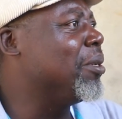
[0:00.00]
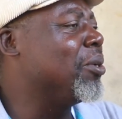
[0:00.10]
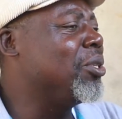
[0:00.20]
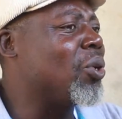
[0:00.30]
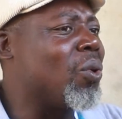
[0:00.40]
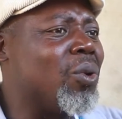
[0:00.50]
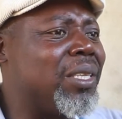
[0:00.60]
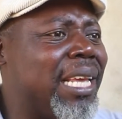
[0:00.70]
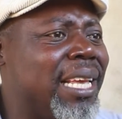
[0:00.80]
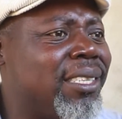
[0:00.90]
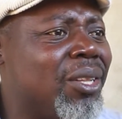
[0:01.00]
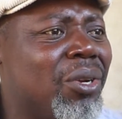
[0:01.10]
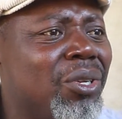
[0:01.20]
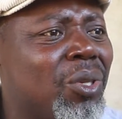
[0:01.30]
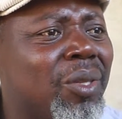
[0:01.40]
De l'autre côté, c'est
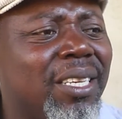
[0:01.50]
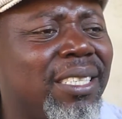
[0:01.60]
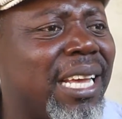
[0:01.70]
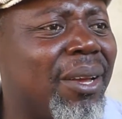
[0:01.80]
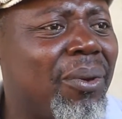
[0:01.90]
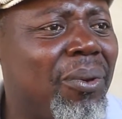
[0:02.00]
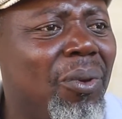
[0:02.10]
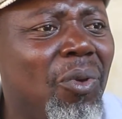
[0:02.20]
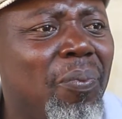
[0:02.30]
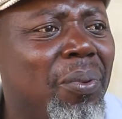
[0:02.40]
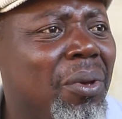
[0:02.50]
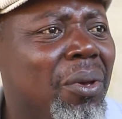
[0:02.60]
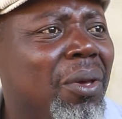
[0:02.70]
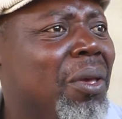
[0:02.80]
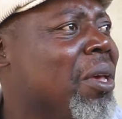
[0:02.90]
le riz sauté sans cube.
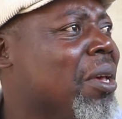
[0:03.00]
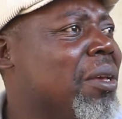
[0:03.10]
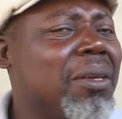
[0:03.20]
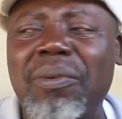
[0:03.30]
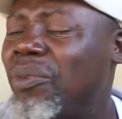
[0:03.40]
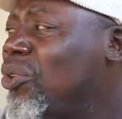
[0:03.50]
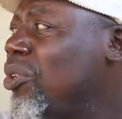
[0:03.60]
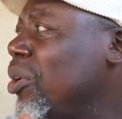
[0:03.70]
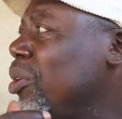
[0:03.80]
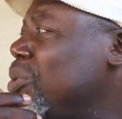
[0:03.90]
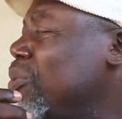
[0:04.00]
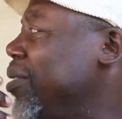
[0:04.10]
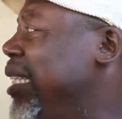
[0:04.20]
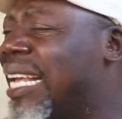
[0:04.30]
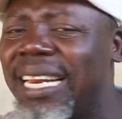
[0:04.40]
Euh, tu te
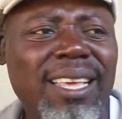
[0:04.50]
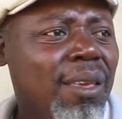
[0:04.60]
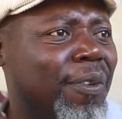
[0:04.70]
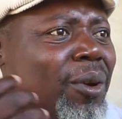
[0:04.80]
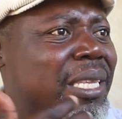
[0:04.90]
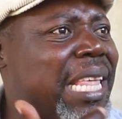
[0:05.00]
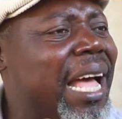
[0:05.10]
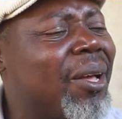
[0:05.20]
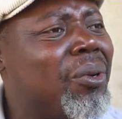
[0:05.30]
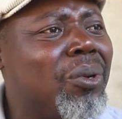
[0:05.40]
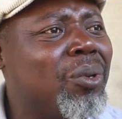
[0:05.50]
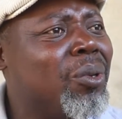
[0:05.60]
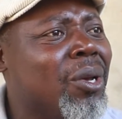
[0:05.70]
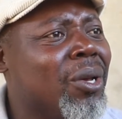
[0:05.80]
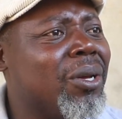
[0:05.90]
retournes, c'est quelqu'un qui fait le
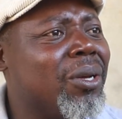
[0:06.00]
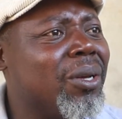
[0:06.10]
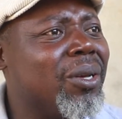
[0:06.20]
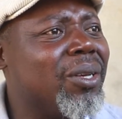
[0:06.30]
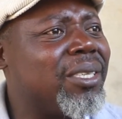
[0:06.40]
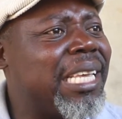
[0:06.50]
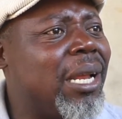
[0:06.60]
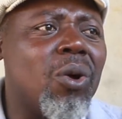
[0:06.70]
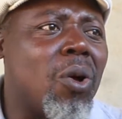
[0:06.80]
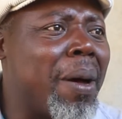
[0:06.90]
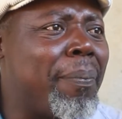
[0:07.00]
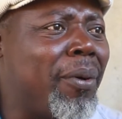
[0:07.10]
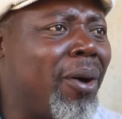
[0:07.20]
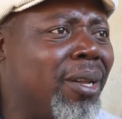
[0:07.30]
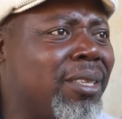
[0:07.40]
tarot euh, sans le
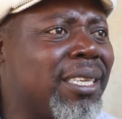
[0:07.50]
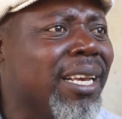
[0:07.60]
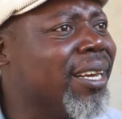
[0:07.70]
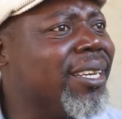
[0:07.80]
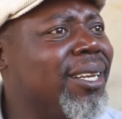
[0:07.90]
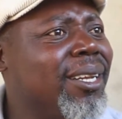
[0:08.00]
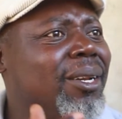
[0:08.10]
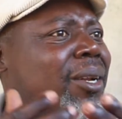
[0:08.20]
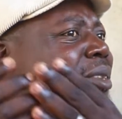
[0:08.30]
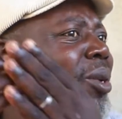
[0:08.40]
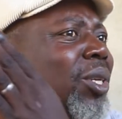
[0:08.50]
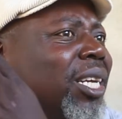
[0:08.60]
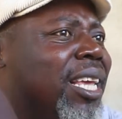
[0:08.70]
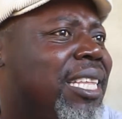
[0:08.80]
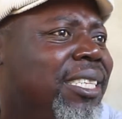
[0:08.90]
cobapote. Euh, c'est
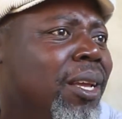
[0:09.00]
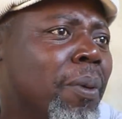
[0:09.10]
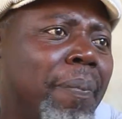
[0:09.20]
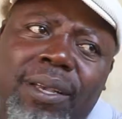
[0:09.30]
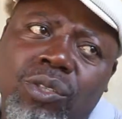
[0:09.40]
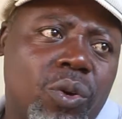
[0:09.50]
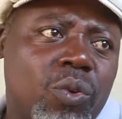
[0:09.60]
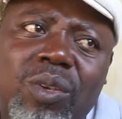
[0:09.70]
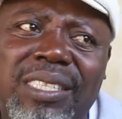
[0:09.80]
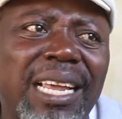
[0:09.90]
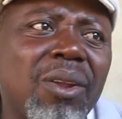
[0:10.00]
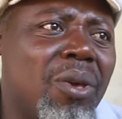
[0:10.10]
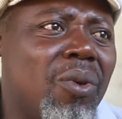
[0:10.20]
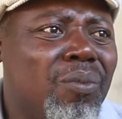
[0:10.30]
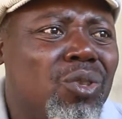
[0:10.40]
l'autre qui est en train de préparer son cul sans
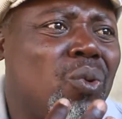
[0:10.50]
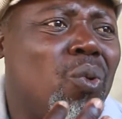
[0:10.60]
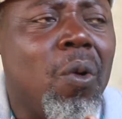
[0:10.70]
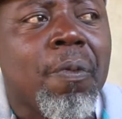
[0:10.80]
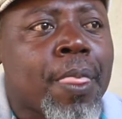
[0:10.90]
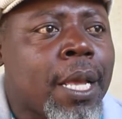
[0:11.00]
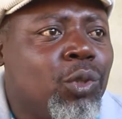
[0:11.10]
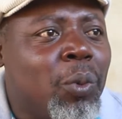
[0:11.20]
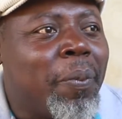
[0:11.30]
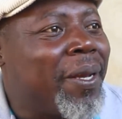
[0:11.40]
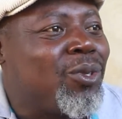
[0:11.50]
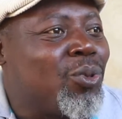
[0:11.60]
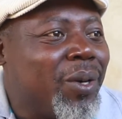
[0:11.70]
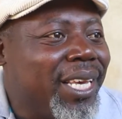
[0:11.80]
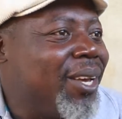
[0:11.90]
le légume. Du coup, tu ne peux pas
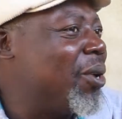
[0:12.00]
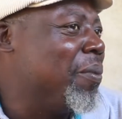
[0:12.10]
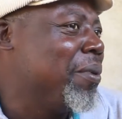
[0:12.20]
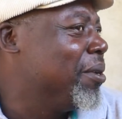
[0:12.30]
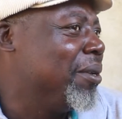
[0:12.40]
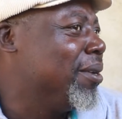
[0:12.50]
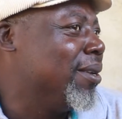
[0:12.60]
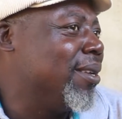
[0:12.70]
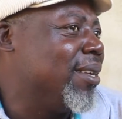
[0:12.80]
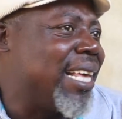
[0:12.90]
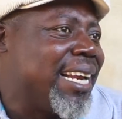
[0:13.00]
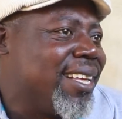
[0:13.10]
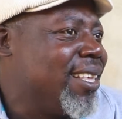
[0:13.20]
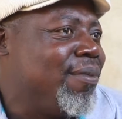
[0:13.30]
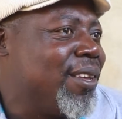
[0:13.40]
sourire comme
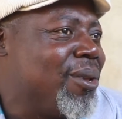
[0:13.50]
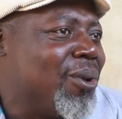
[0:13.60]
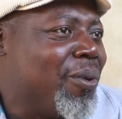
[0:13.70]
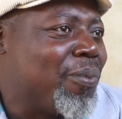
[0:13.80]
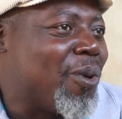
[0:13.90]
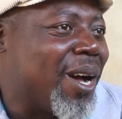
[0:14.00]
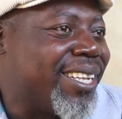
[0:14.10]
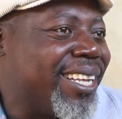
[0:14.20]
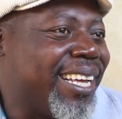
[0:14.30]
quelqu'un qui vient de l'Europe, quoi.